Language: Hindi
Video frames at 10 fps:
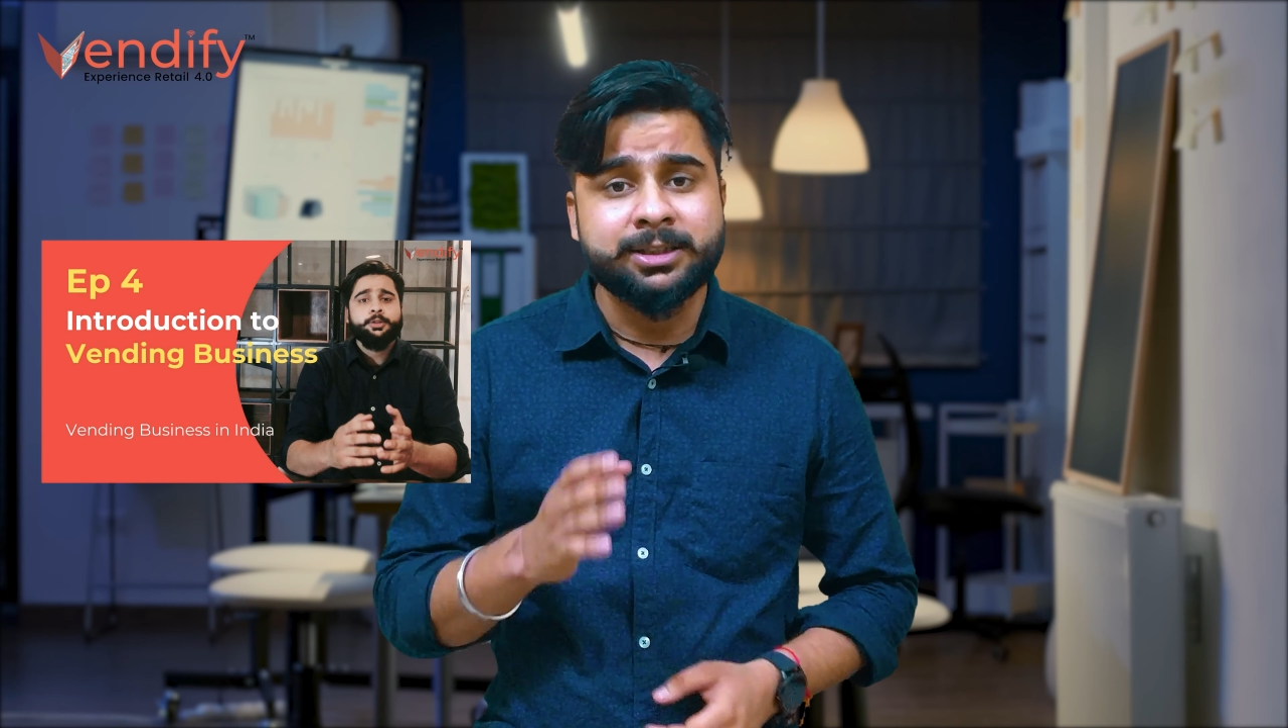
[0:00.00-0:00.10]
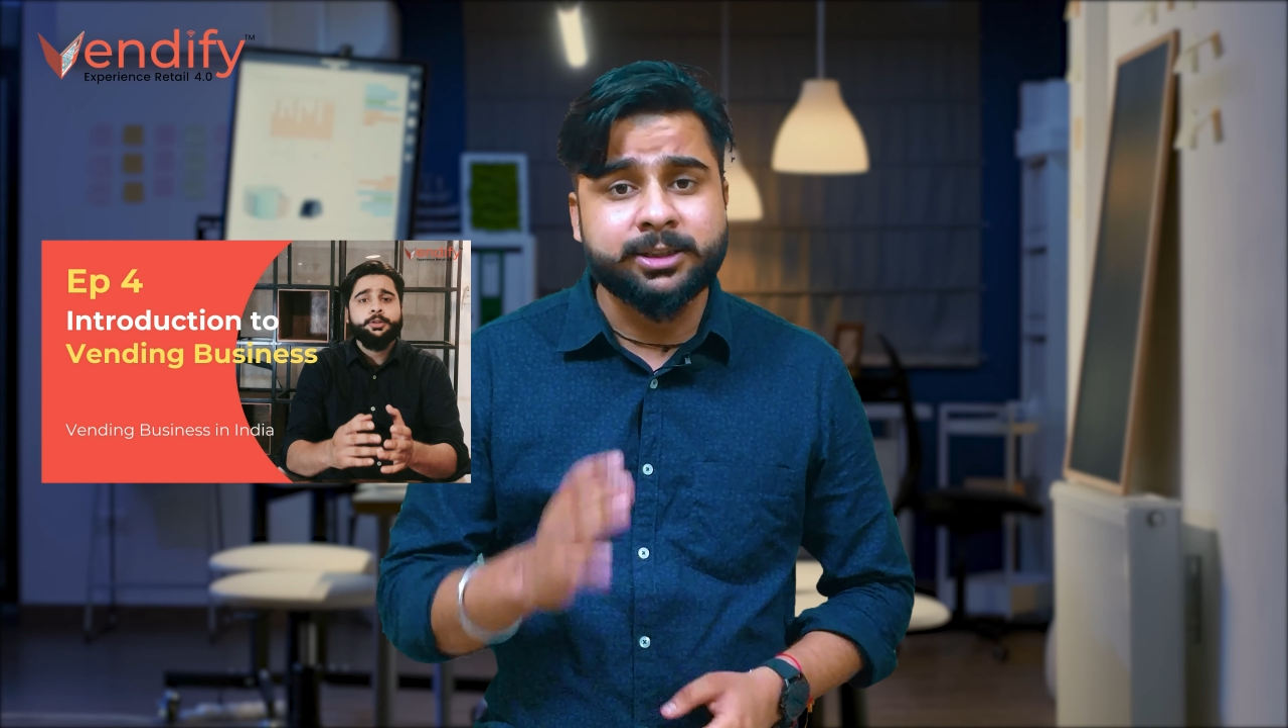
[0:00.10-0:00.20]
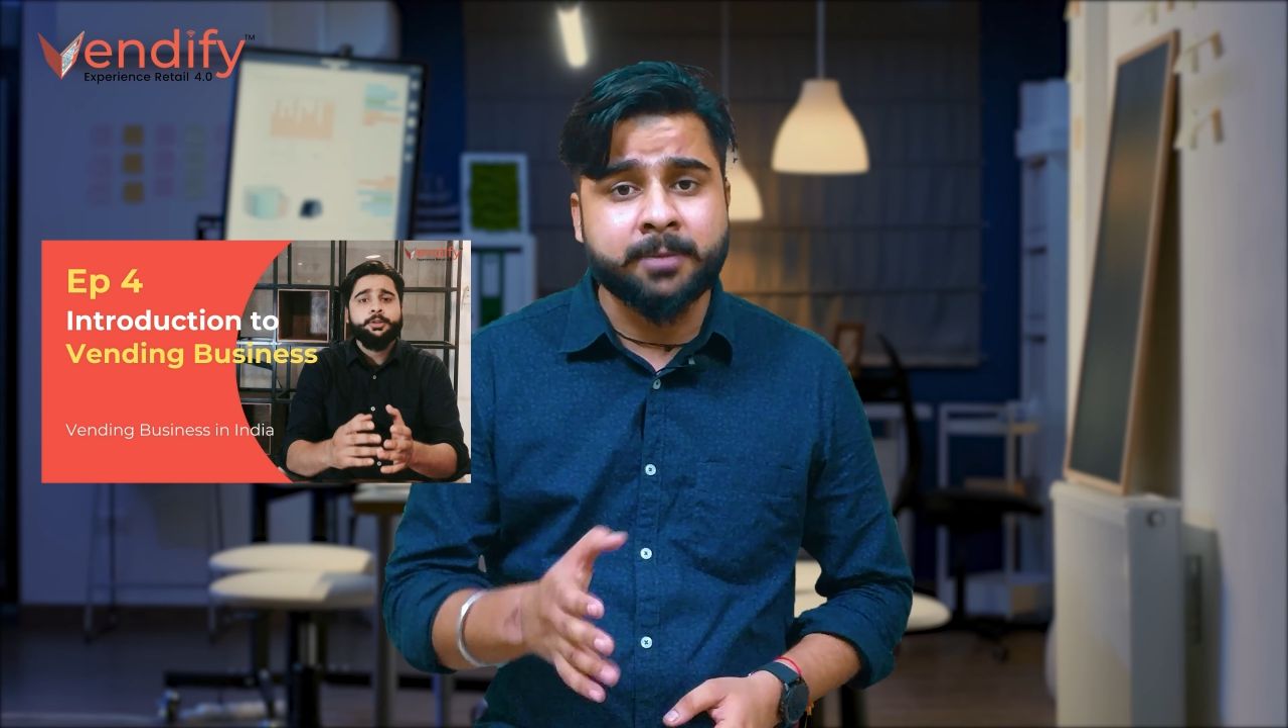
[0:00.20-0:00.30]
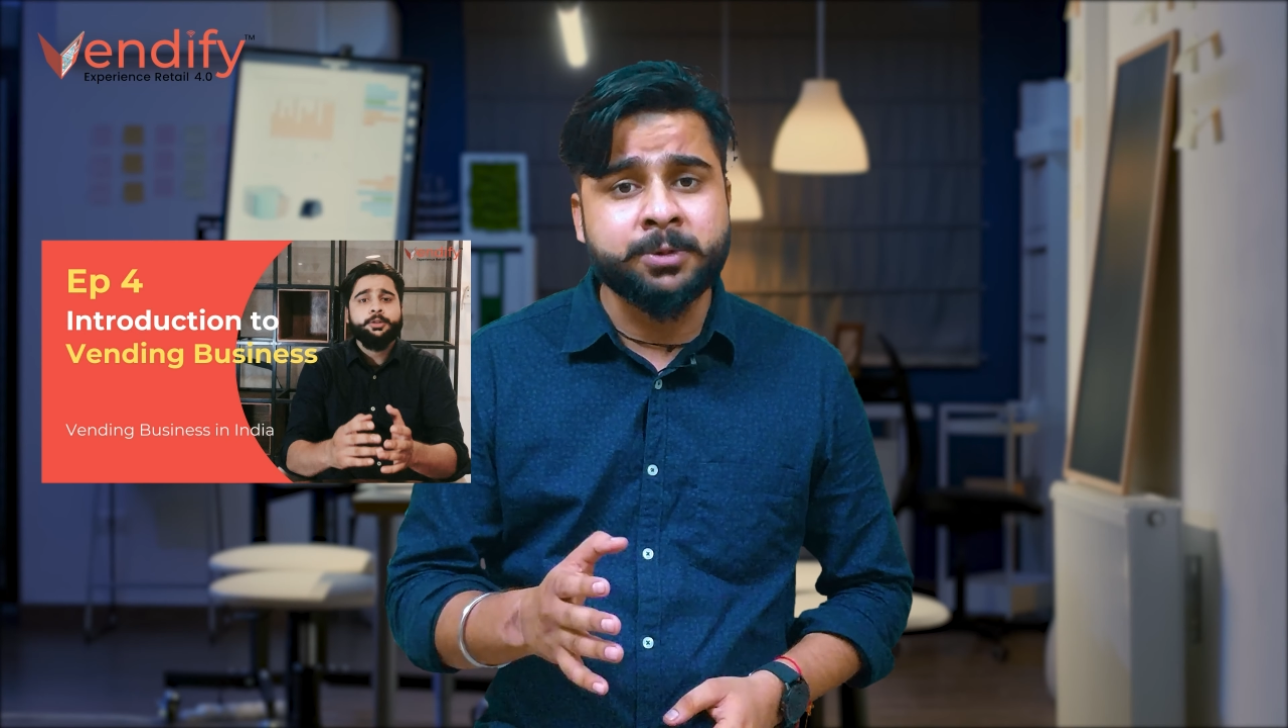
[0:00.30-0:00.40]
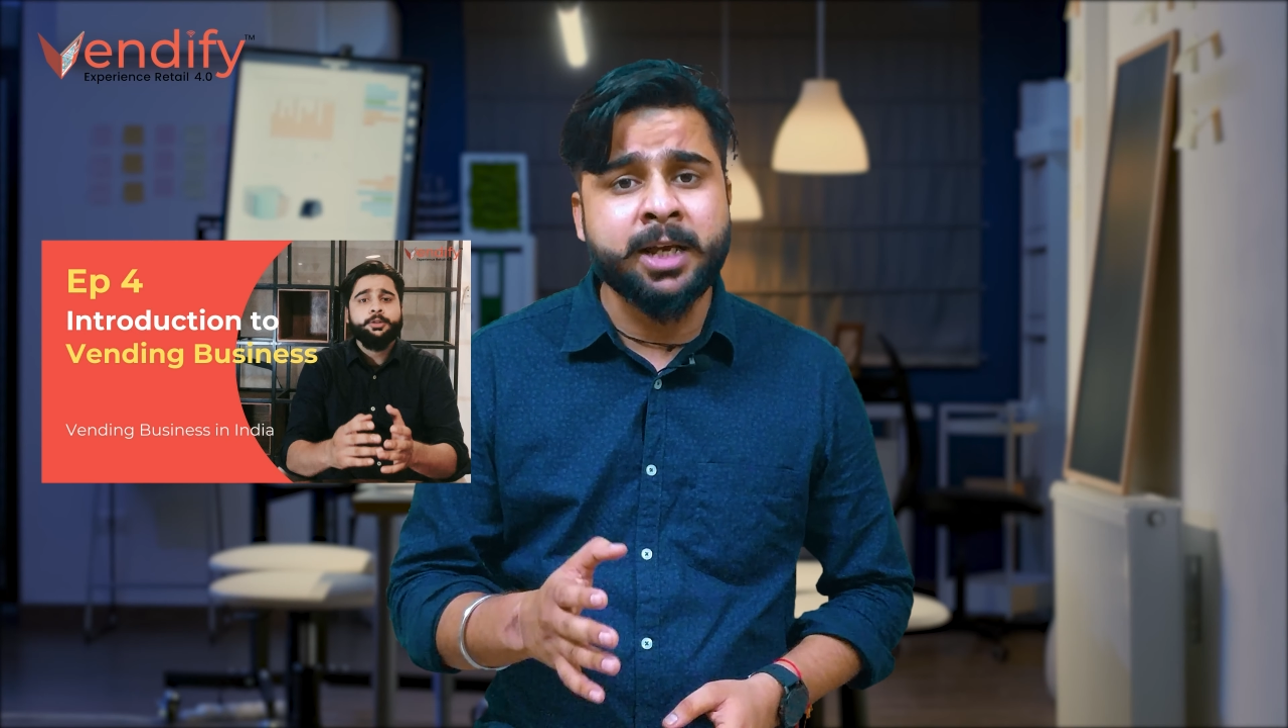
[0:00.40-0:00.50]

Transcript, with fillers: सबसे